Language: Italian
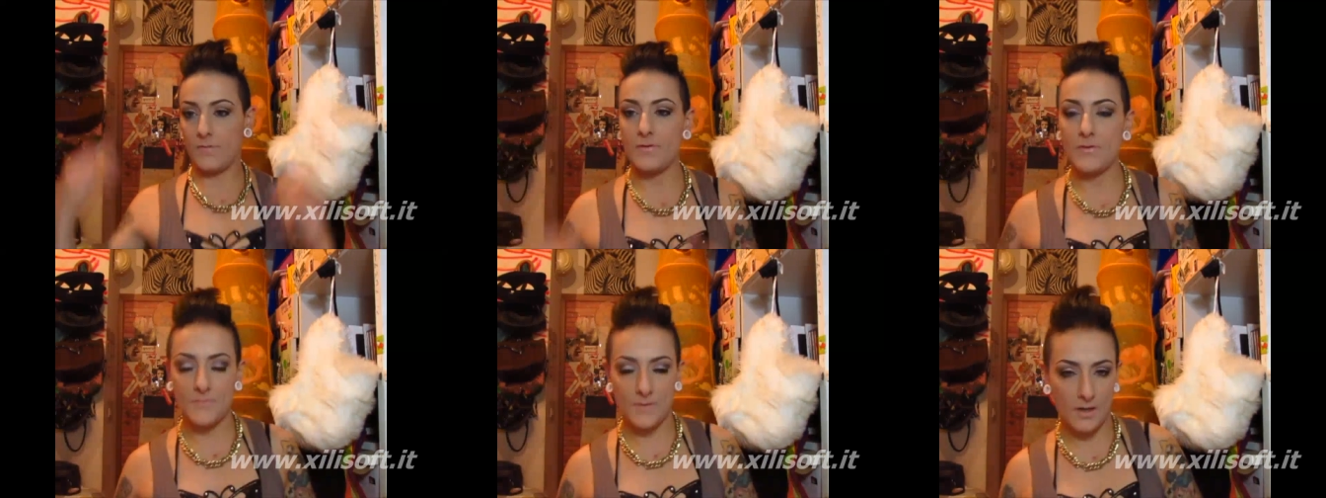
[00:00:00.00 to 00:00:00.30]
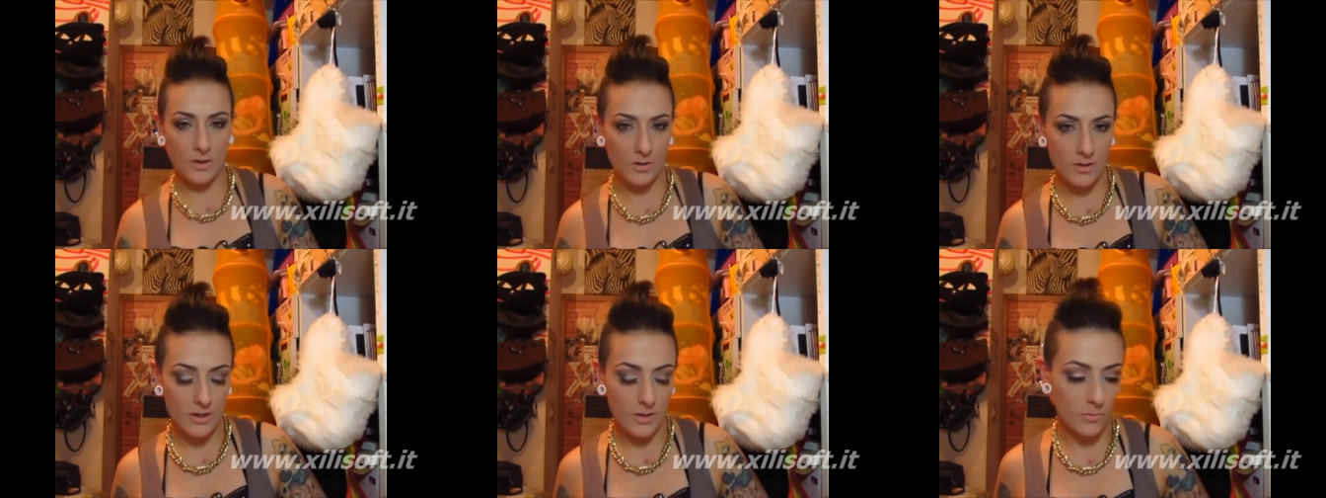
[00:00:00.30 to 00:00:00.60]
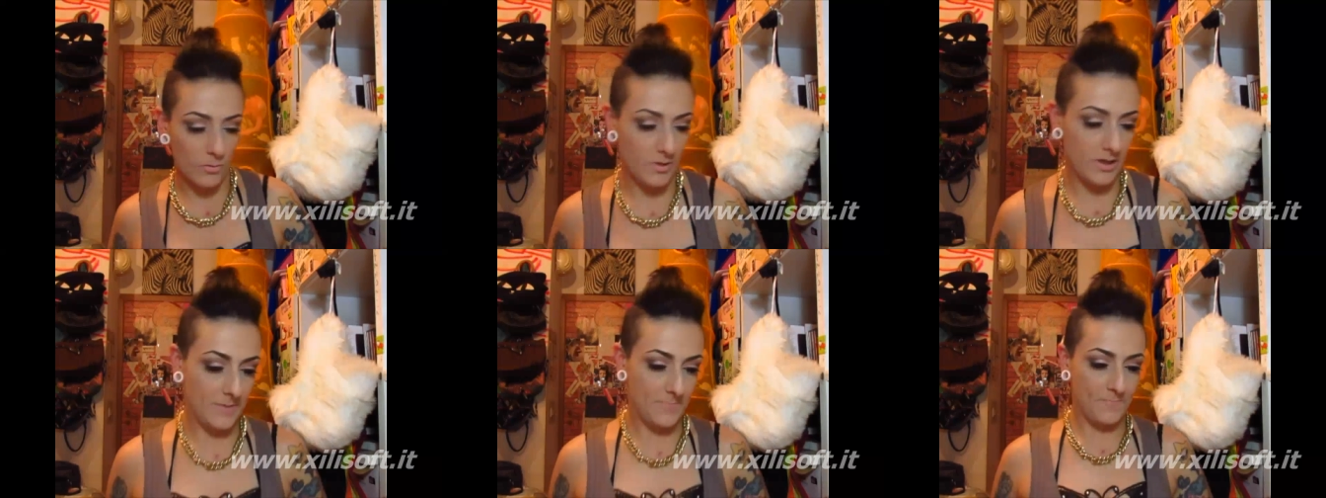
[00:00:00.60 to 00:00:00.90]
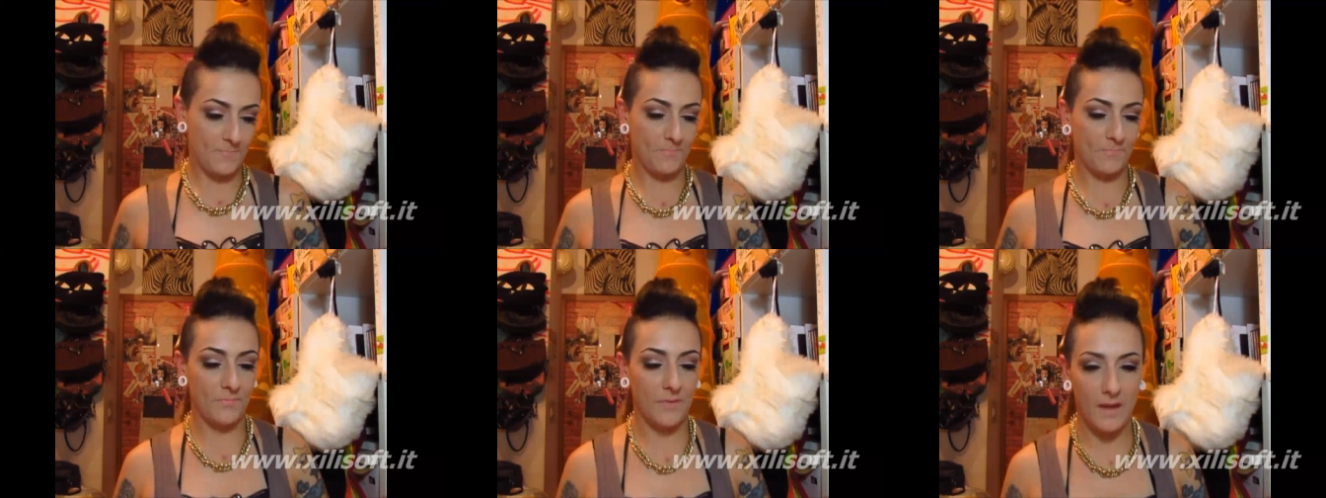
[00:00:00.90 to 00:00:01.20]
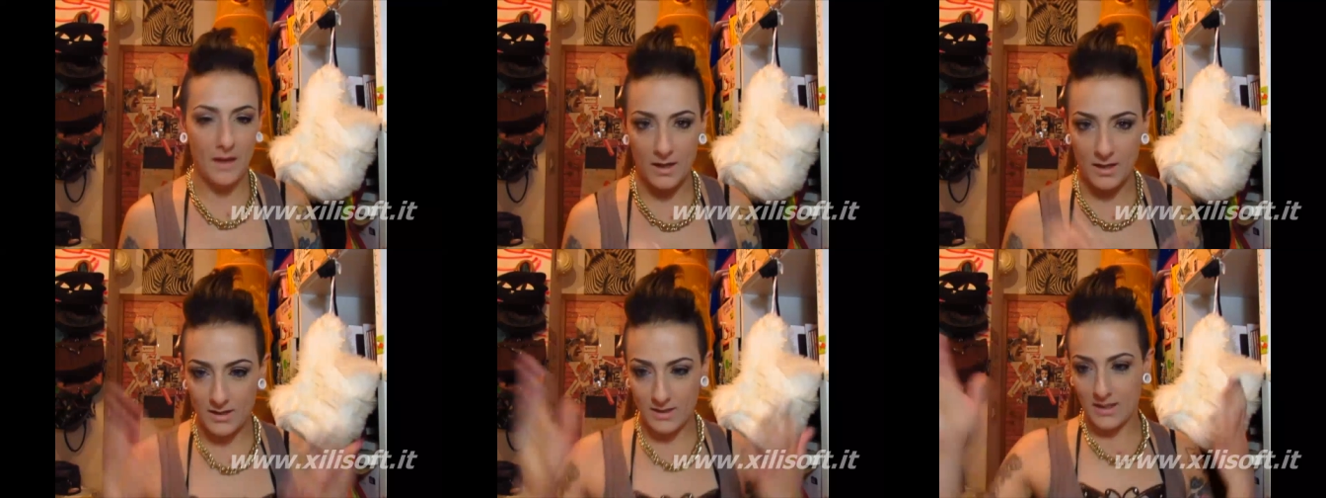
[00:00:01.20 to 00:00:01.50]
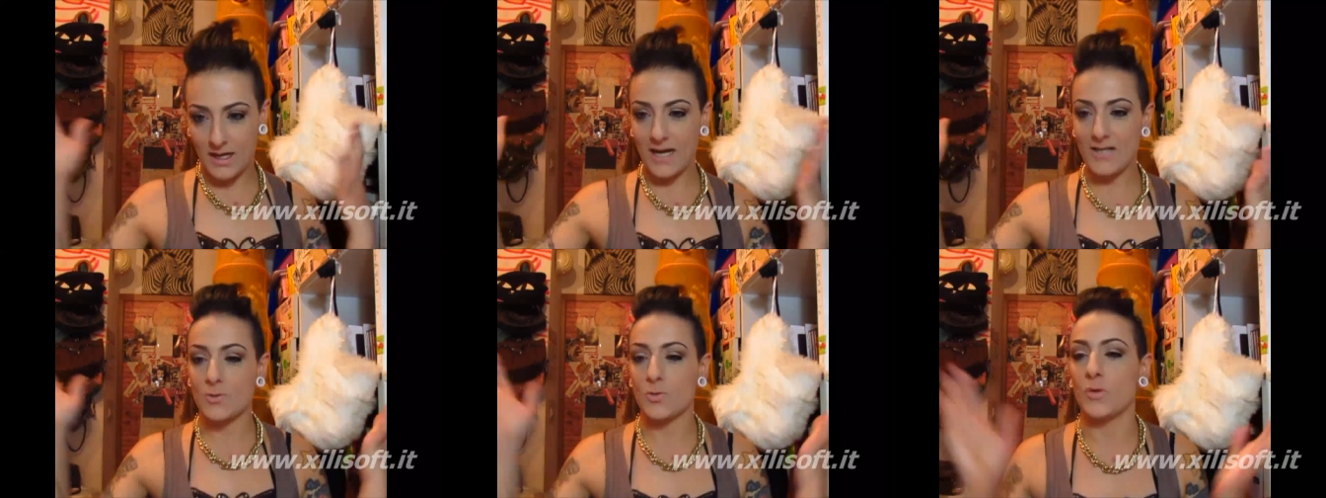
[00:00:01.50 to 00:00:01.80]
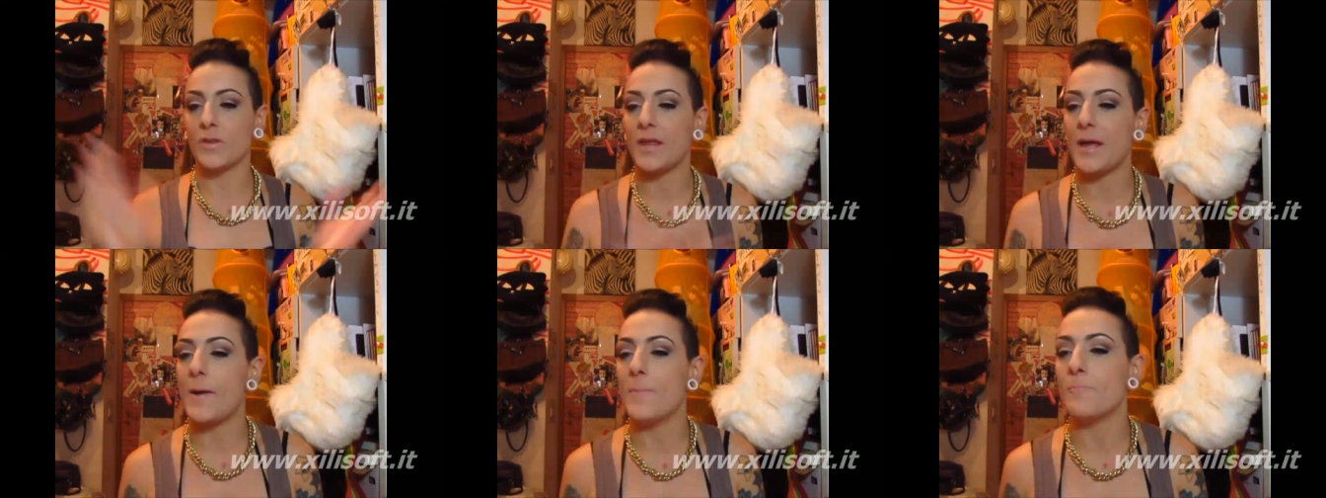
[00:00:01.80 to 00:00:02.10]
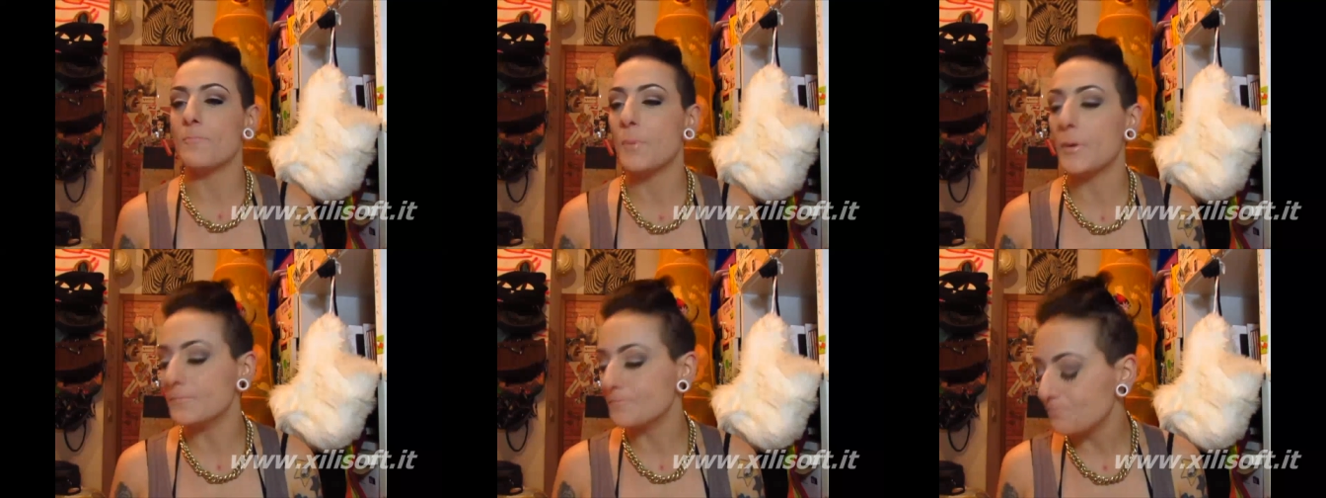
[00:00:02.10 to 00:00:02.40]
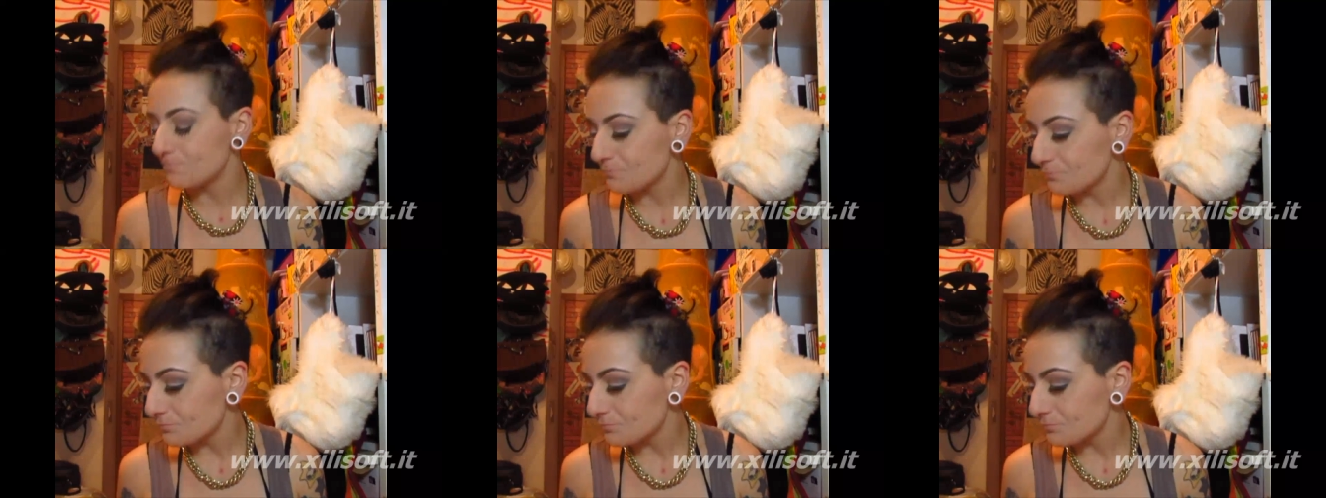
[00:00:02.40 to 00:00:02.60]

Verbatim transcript: vi farò gli auguri eh, a suo tempo